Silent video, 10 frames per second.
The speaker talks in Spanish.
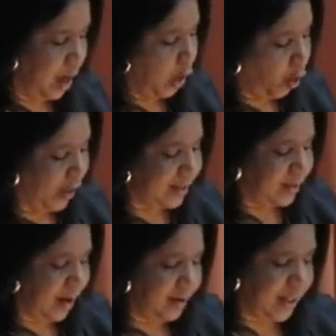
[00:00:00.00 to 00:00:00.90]
con
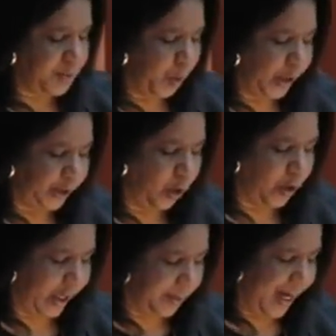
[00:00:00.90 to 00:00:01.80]
exigencias políticos
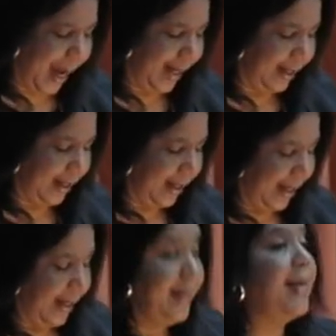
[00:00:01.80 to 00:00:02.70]
criminales,
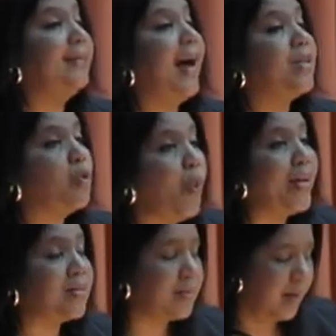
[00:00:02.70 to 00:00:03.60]
y estas a su
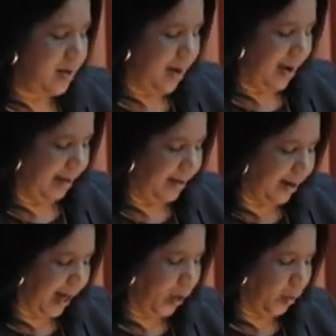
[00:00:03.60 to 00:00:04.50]
vez en
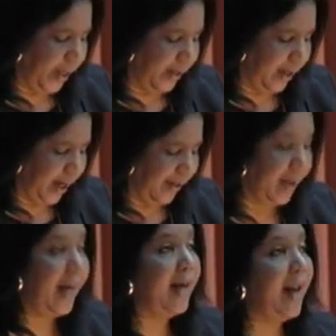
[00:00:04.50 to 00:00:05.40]
reglas jurídicas
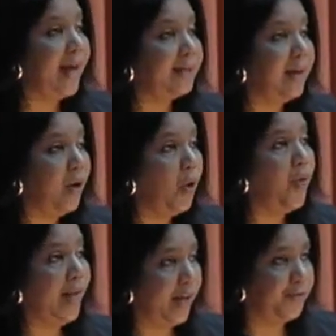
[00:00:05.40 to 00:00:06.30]
del eje data o
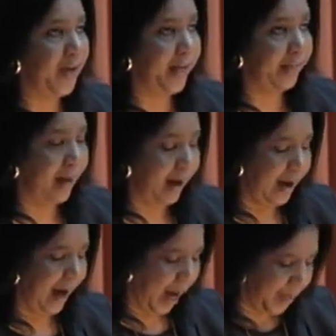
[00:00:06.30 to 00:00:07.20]
de eje ferenda.
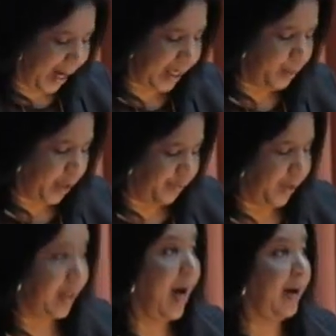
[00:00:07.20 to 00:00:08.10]
Habrá que
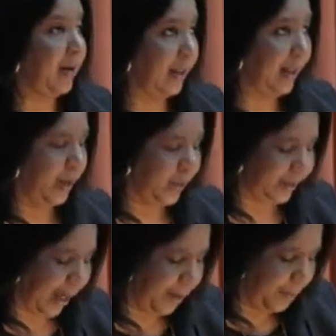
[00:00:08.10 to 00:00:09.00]
modificar, claro
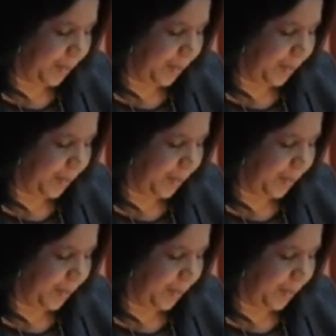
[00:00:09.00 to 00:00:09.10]
está.